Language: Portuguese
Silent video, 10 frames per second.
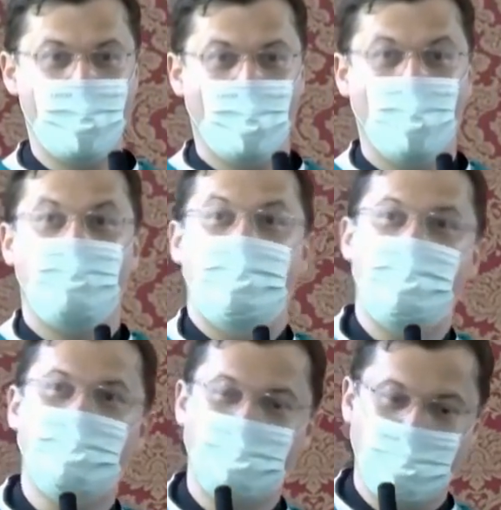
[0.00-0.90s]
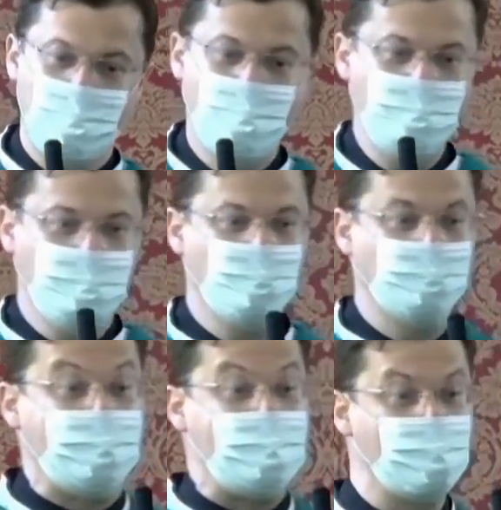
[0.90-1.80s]
O Padre,
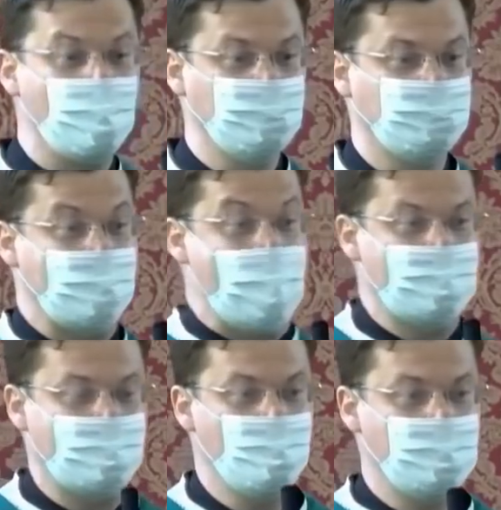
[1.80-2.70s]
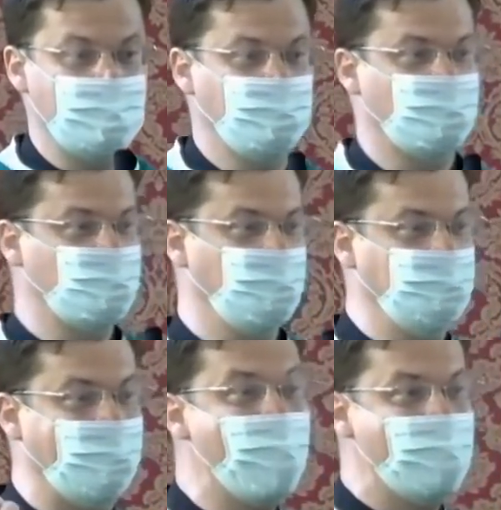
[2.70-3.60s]
quando ele consagra a
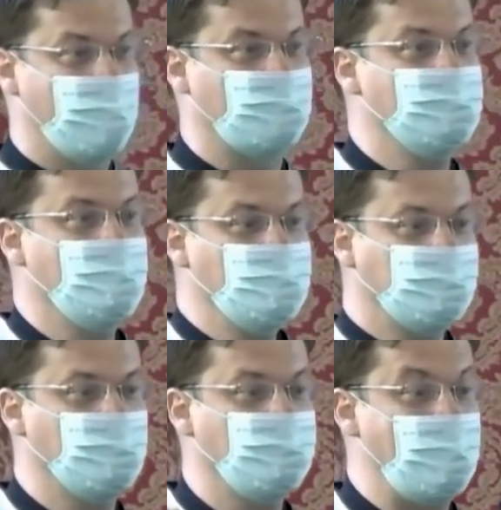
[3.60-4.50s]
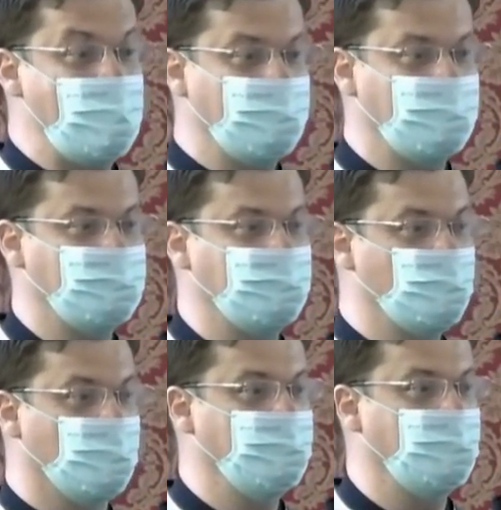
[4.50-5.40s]
Eucaristia, as mãos do Padre se
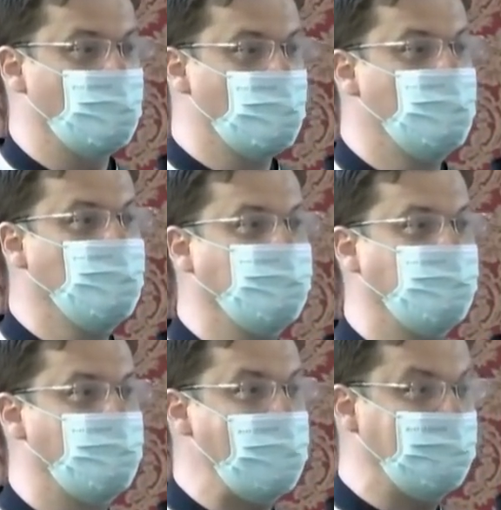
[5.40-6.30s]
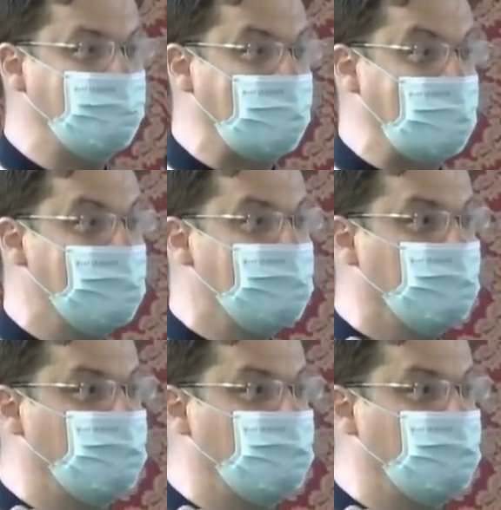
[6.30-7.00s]
tornam como um ventre.